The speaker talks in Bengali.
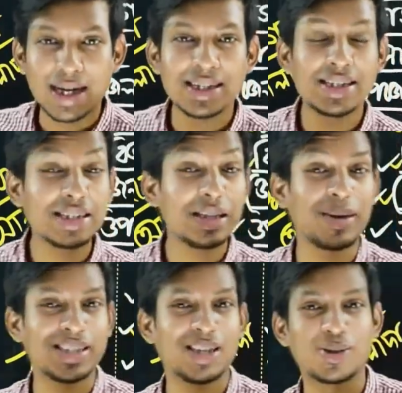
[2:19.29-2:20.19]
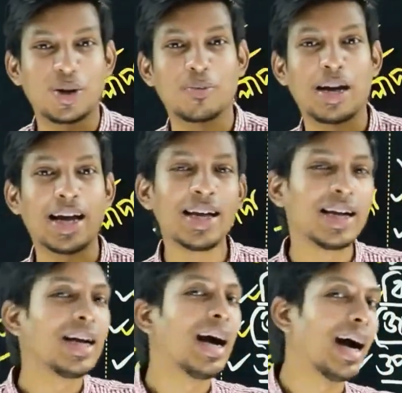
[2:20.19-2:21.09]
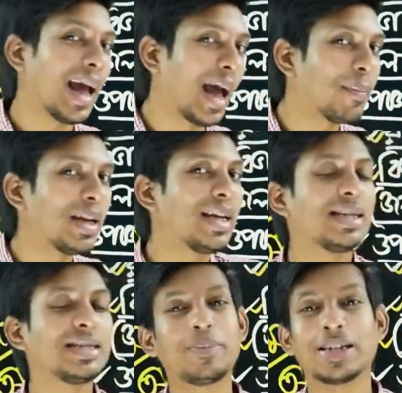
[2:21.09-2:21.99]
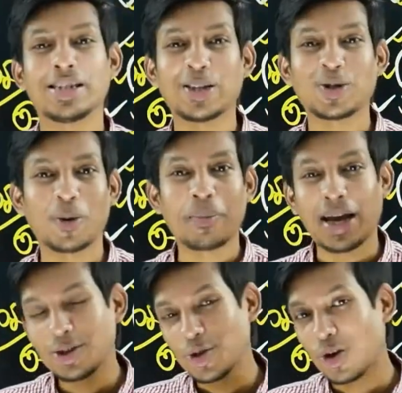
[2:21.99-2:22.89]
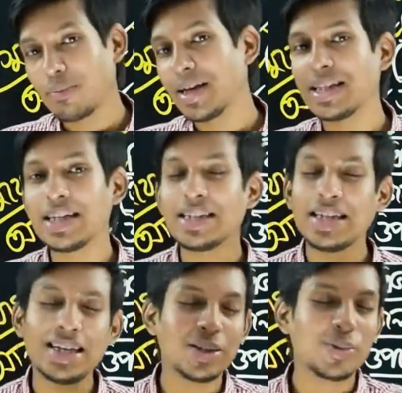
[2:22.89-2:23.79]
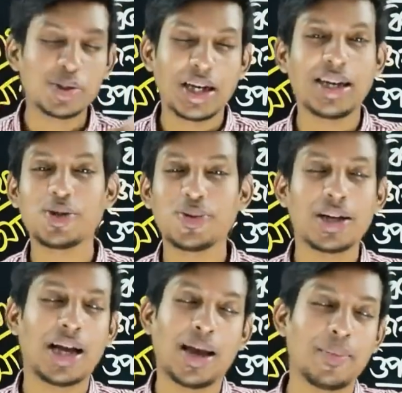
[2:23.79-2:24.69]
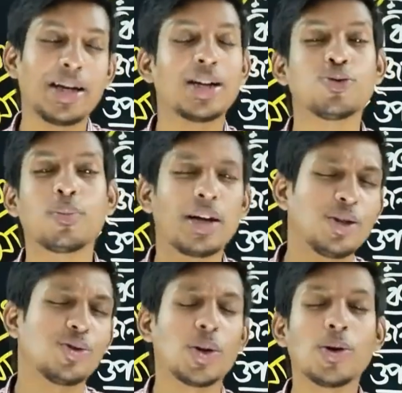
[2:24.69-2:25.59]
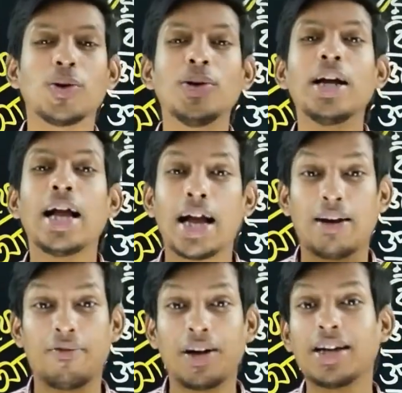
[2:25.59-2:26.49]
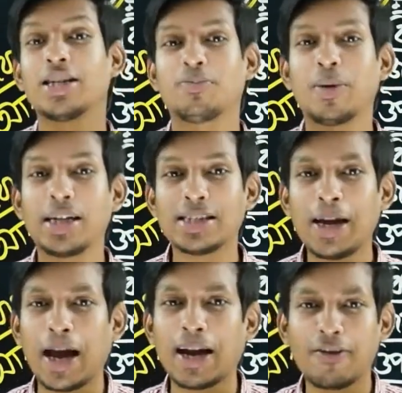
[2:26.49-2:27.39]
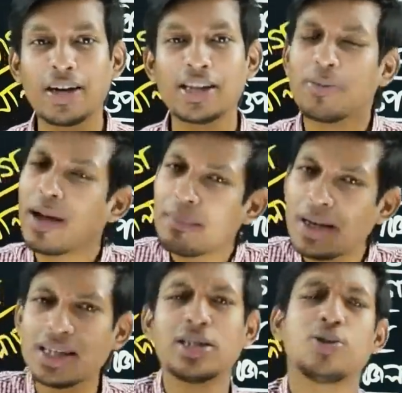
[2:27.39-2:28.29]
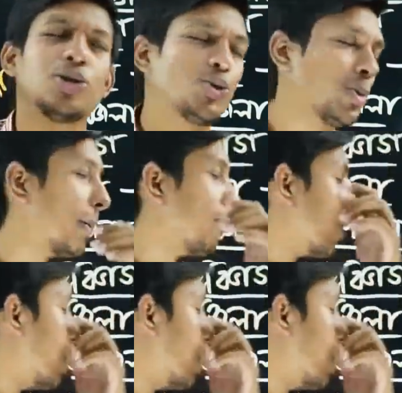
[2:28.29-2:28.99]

বাংলাদেশে যে বাচ্চাটা জন্মায় আর আমেরিকায় যে বাচ্চাটা জন্মায় জন্মের দিক দিয়েই কিন্তু সে কিছুটা আমেরিকা জন্মে কিছুটা হলেও অ্যাডভান্টেজ পেয়ে যায় অ্যাডভান্টেজ পায় বেশ কিছু ইস্যুতে